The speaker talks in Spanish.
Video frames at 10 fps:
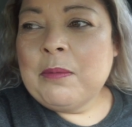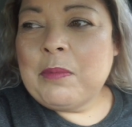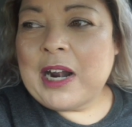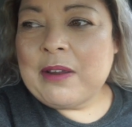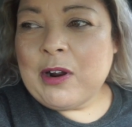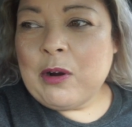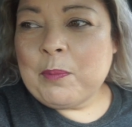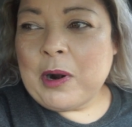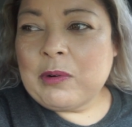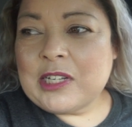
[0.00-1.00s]
Vane iba a
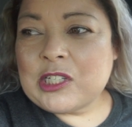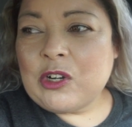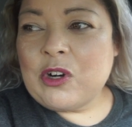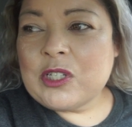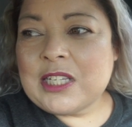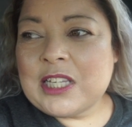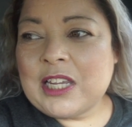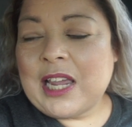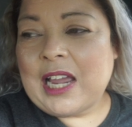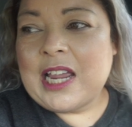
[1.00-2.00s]
comprar unas cosas
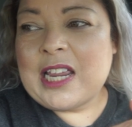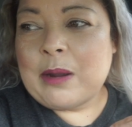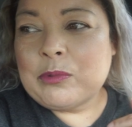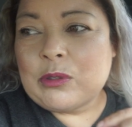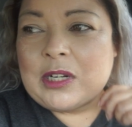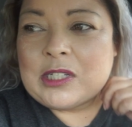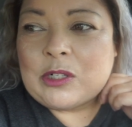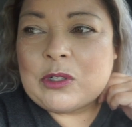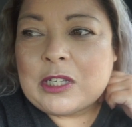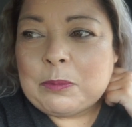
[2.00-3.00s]
y ahí hallamos unas
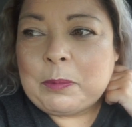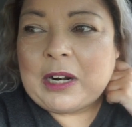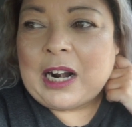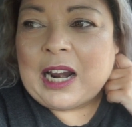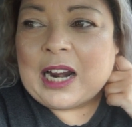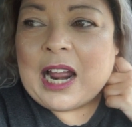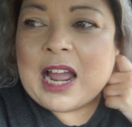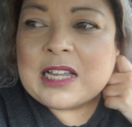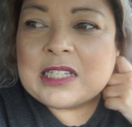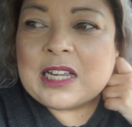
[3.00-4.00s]
cosas para la
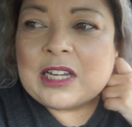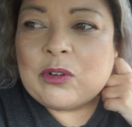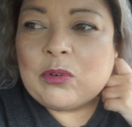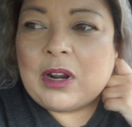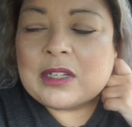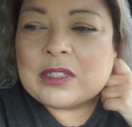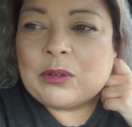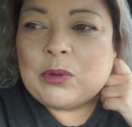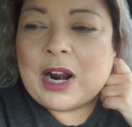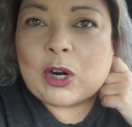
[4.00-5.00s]
casa y unas,
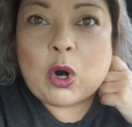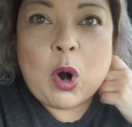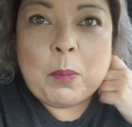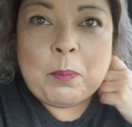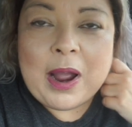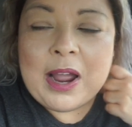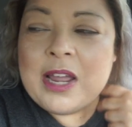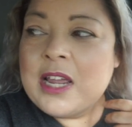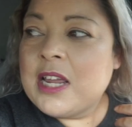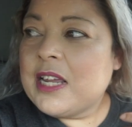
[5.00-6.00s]
una ropa
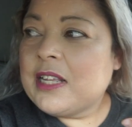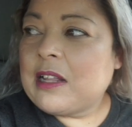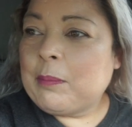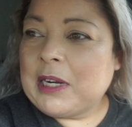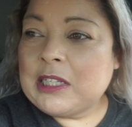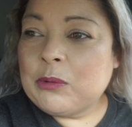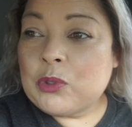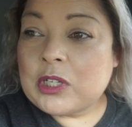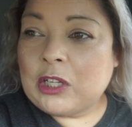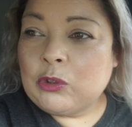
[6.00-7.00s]
y también anda
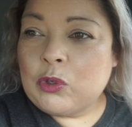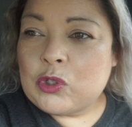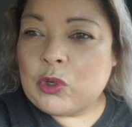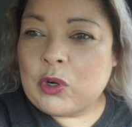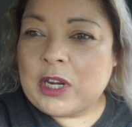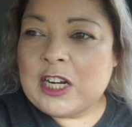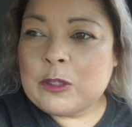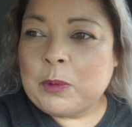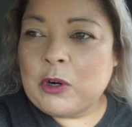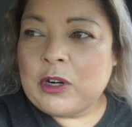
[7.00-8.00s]
buscando unos
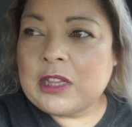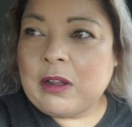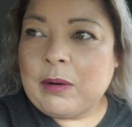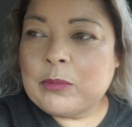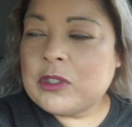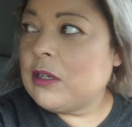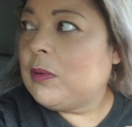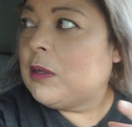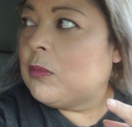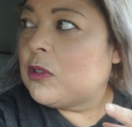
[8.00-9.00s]
cojines, pero ahorita vamos a ir,
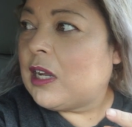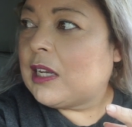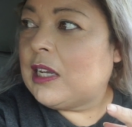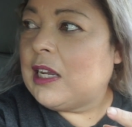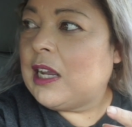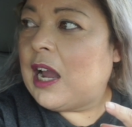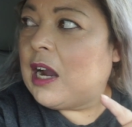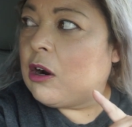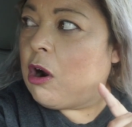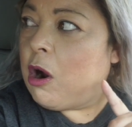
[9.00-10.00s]
vinimos aquí
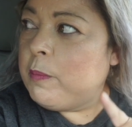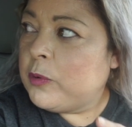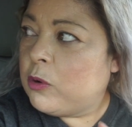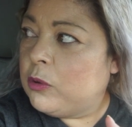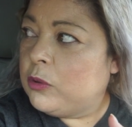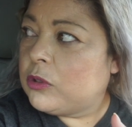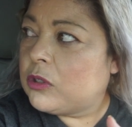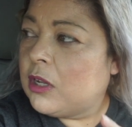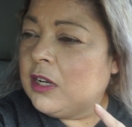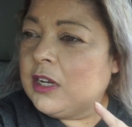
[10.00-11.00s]
a Home
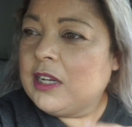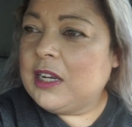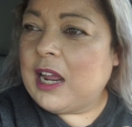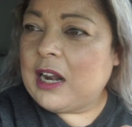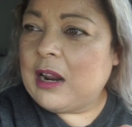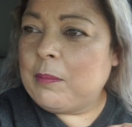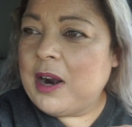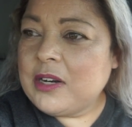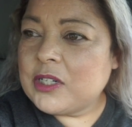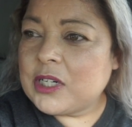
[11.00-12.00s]
Goods y a la
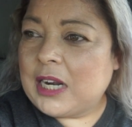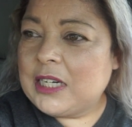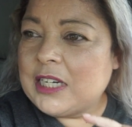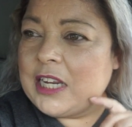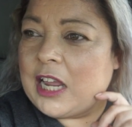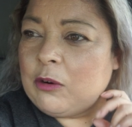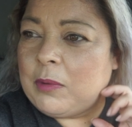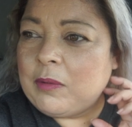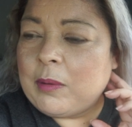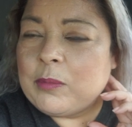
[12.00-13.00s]
Marshall y ya
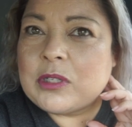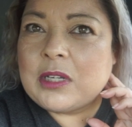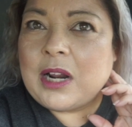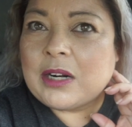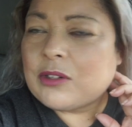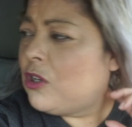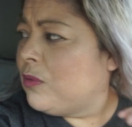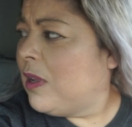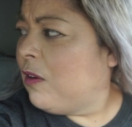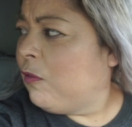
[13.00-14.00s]
nomás vamos a ir a
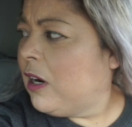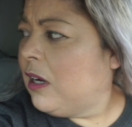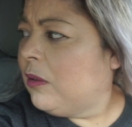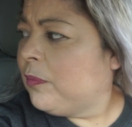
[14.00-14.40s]
Ross, ¿verdad flaca?